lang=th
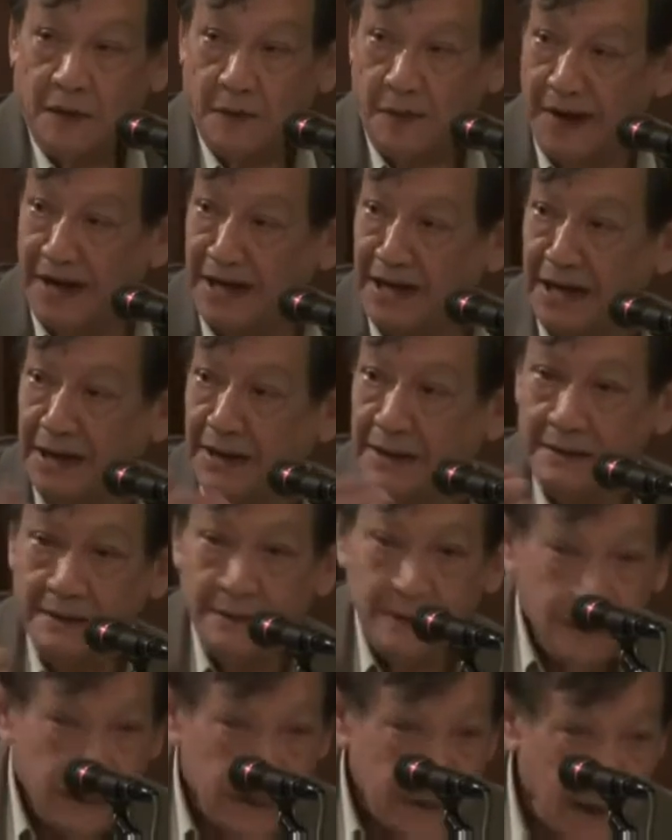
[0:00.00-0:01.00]
ประเพณี
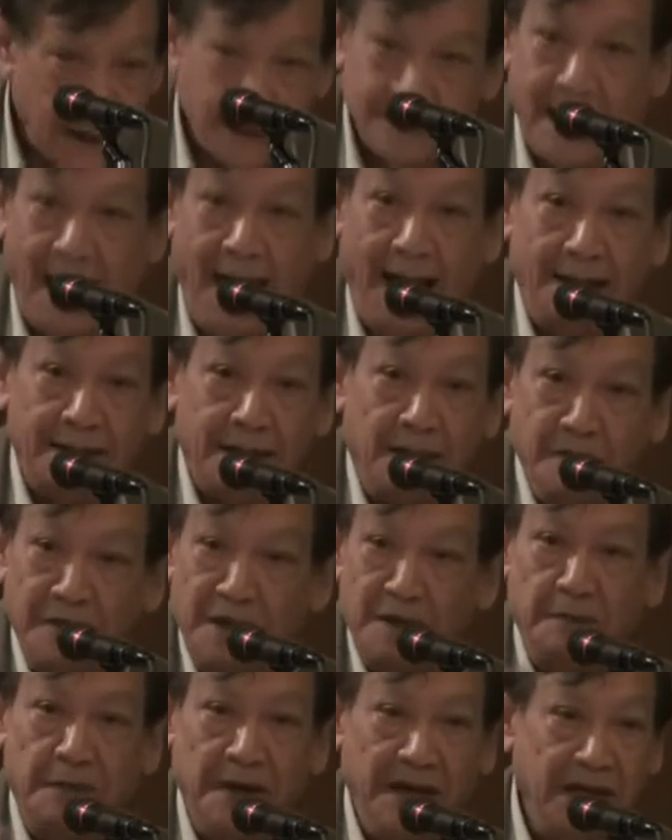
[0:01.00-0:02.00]
ต่างๆธรรม
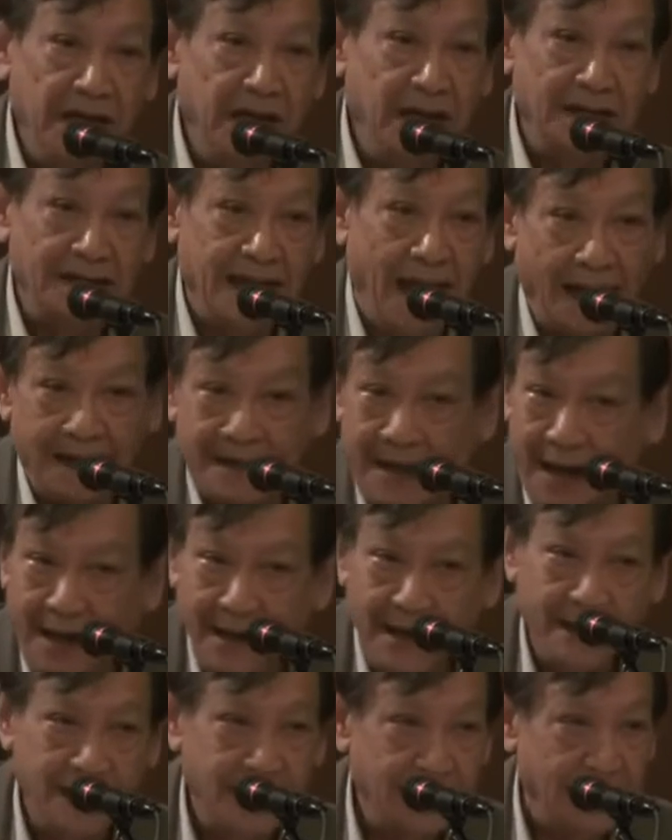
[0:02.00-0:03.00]
เนียมประเพณีต่างๆจา
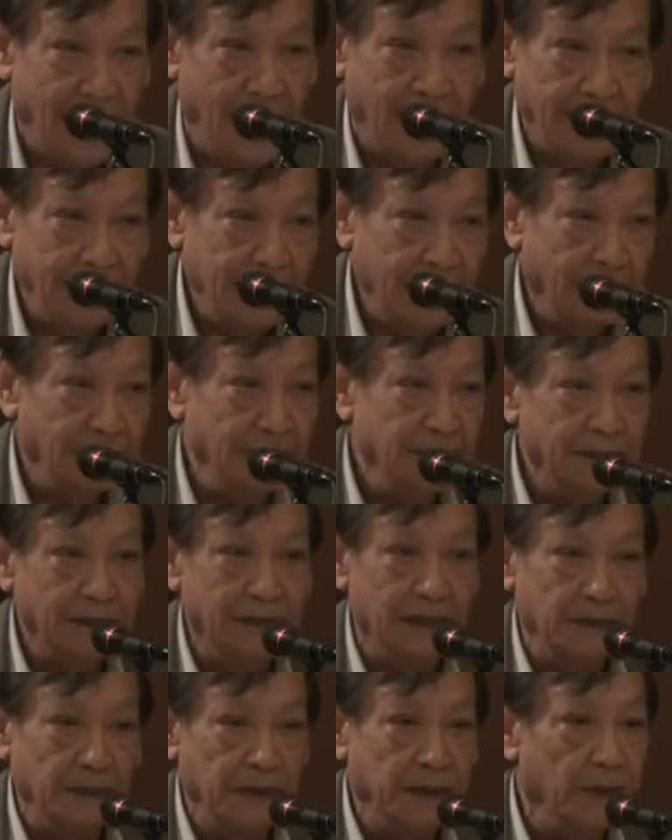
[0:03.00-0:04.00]
รีตต่างๆที่ท่านยึ
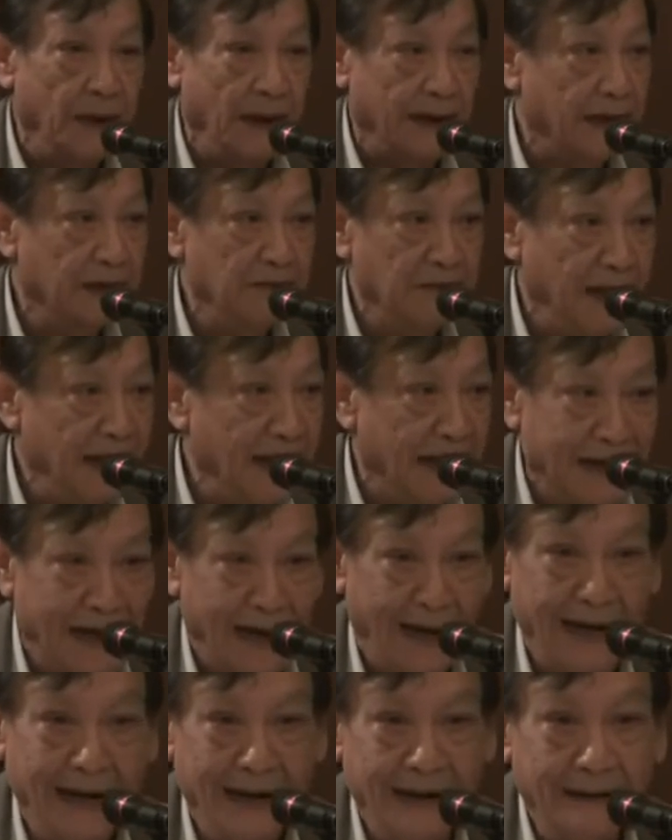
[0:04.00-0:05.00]
ดถือปฏิบัติกันมาอย่า
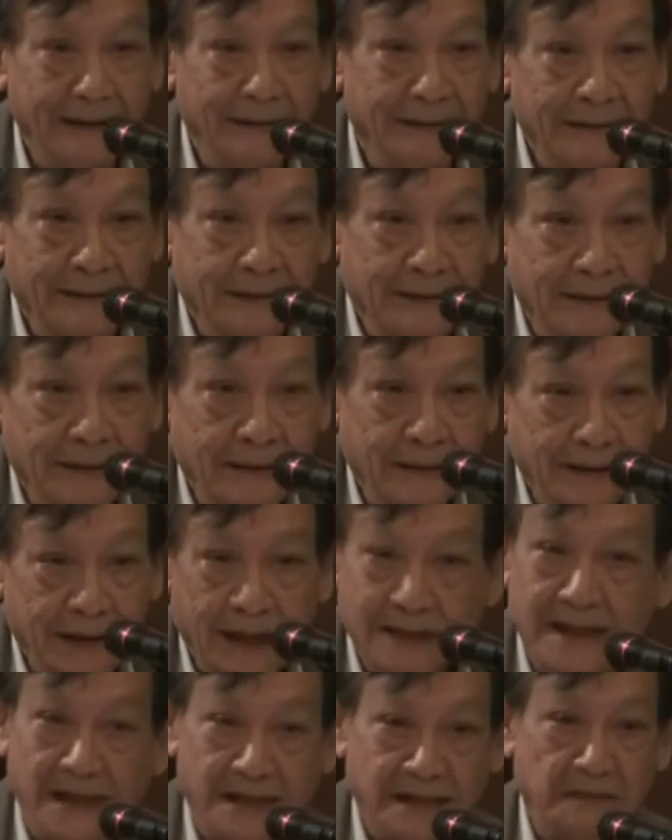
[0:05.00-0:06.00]
งไร
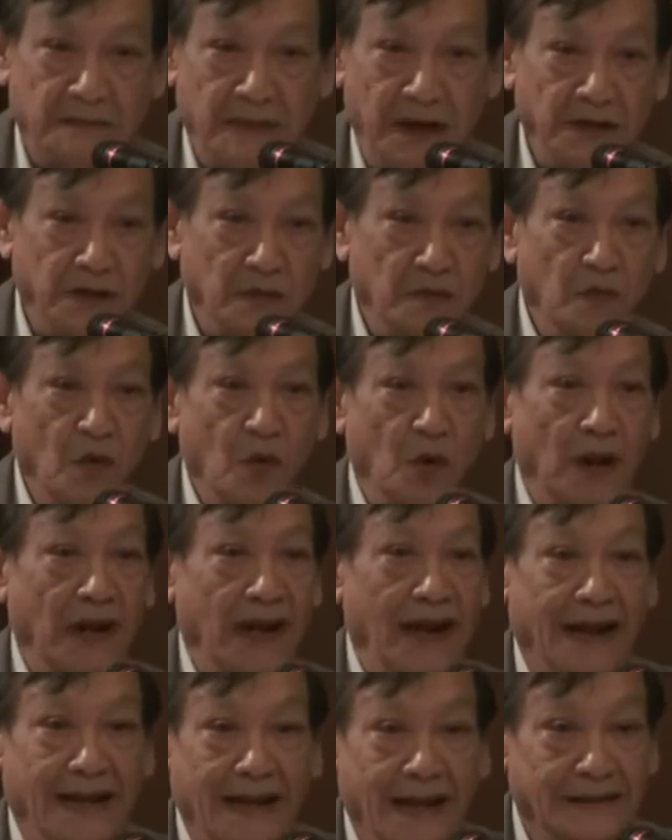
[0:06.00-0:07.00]
ตั้งแต่สมัยสมบูร
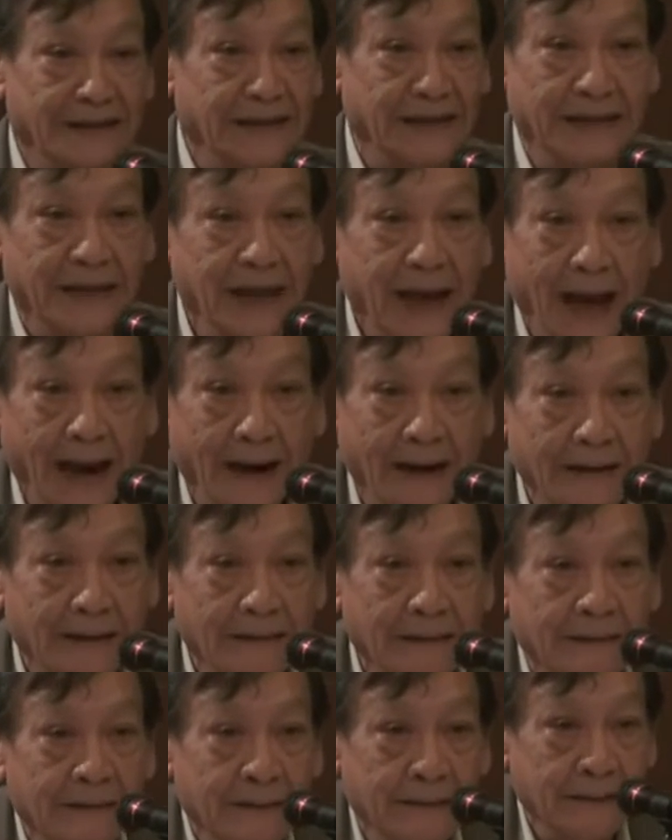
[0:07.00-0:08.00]
ณาญาสิทธิราช
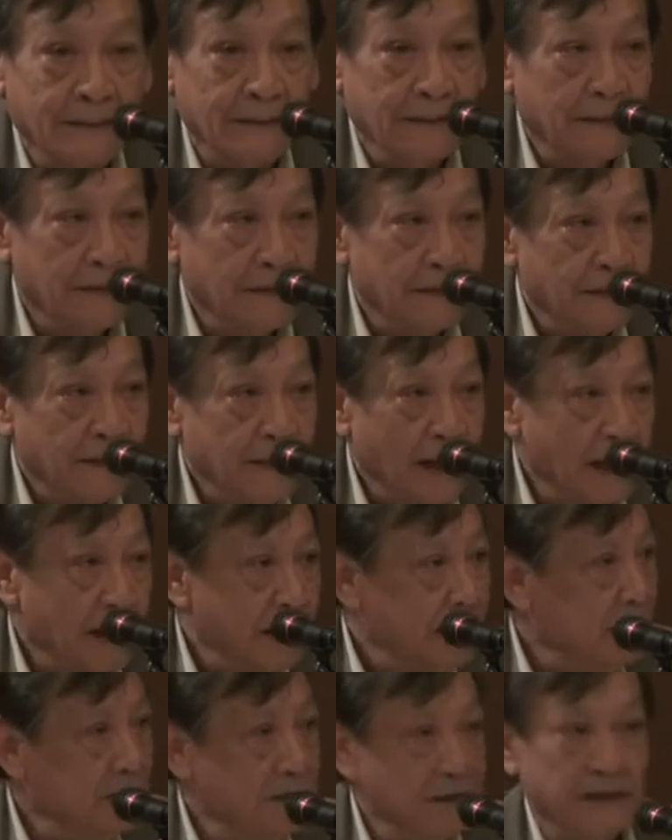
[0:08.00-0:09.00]
ท่าน
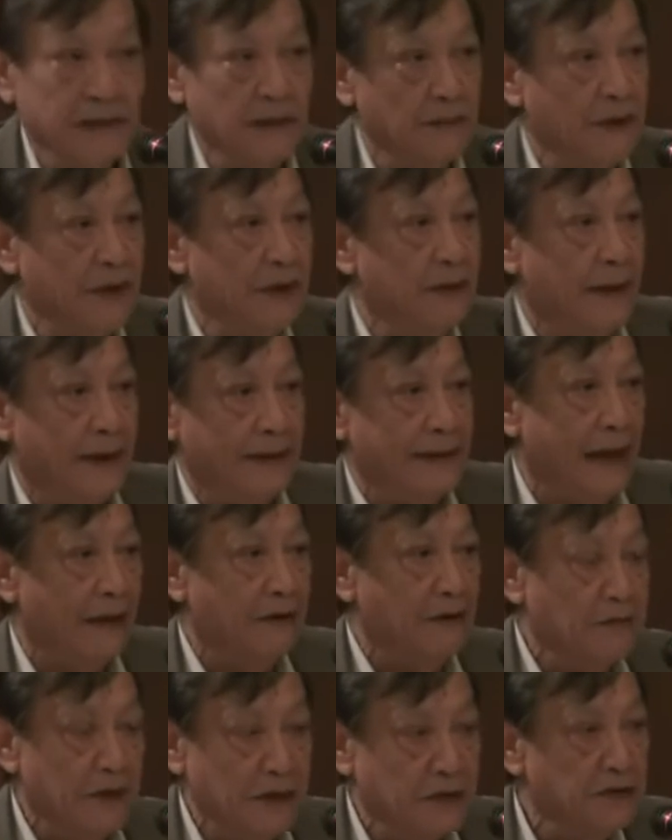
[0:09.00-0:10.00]
ก็ยังยึดถือปฏิบัติ
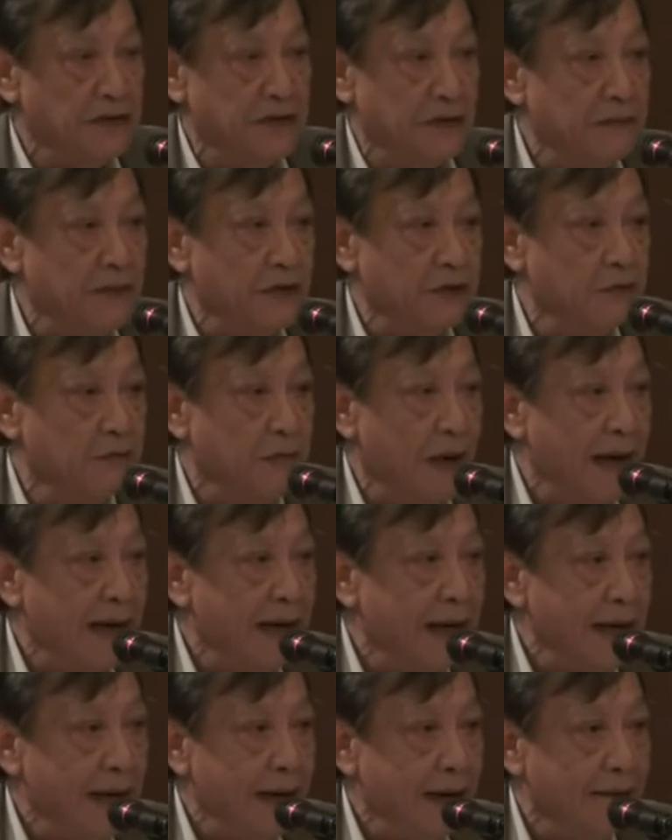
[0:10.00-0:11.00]
ตามกันมาจนถึงปัจจุบัน
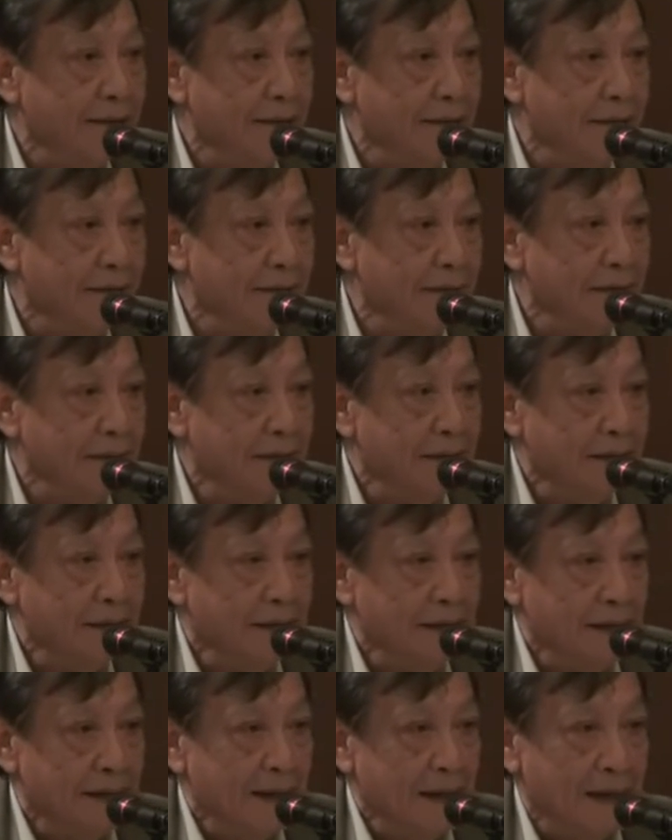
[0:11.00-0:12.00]
นี้
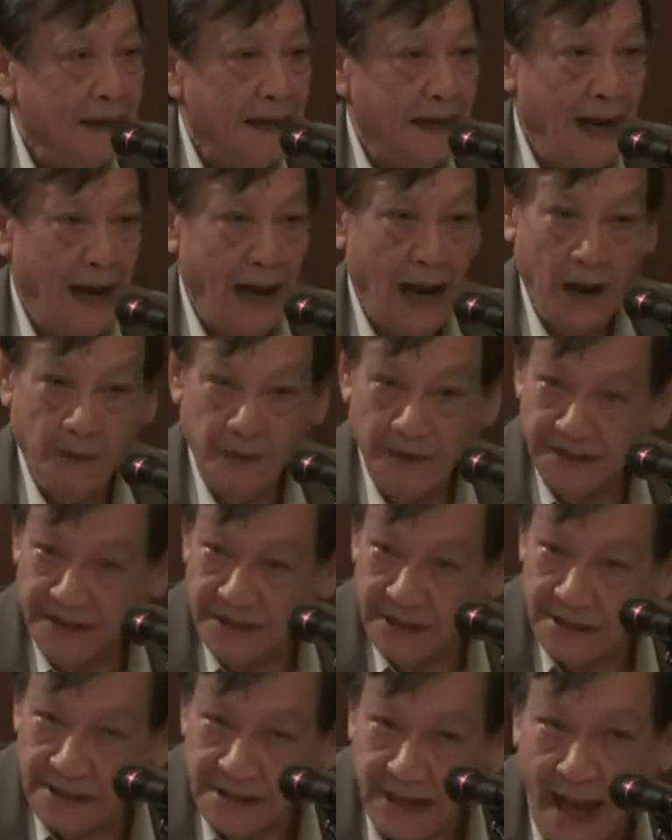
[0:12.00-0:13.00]
แล้วถ้าเข้าไป
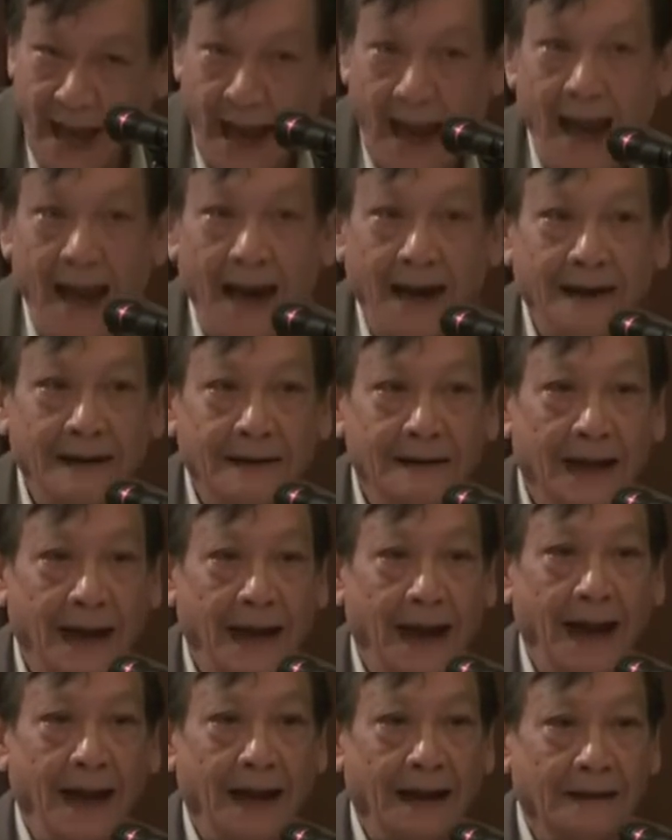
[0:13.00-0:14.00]
ศึกษา
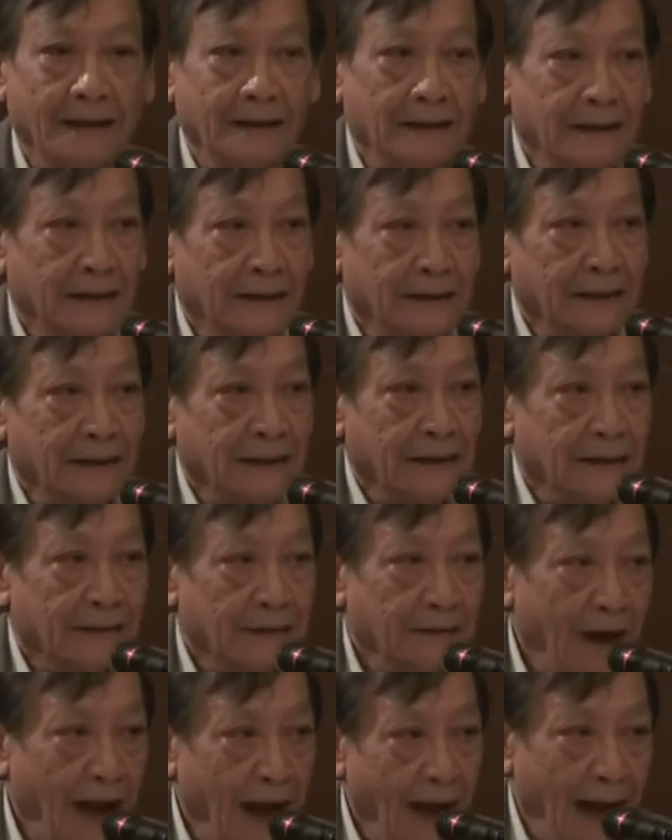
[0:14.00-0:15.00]
นะะ
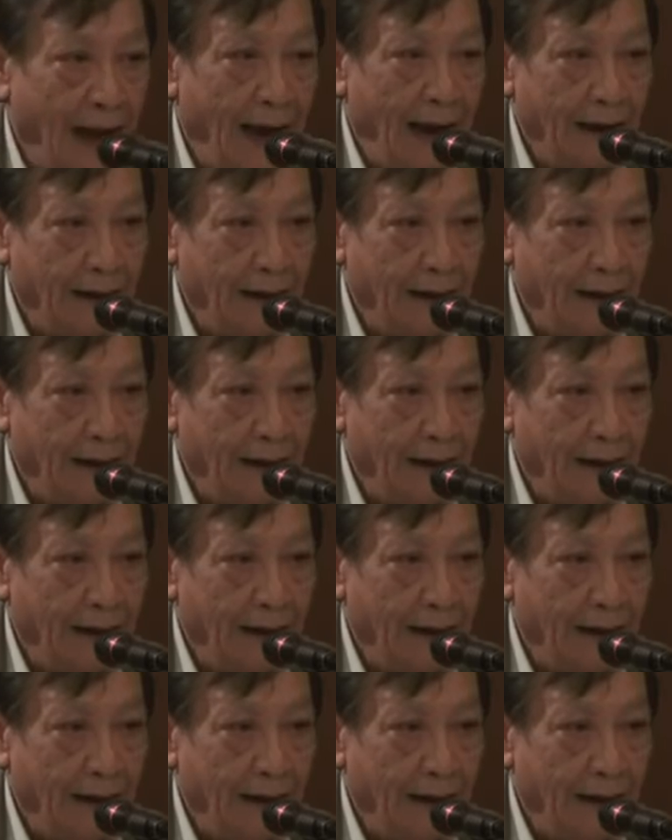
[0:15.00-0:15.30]
ว่า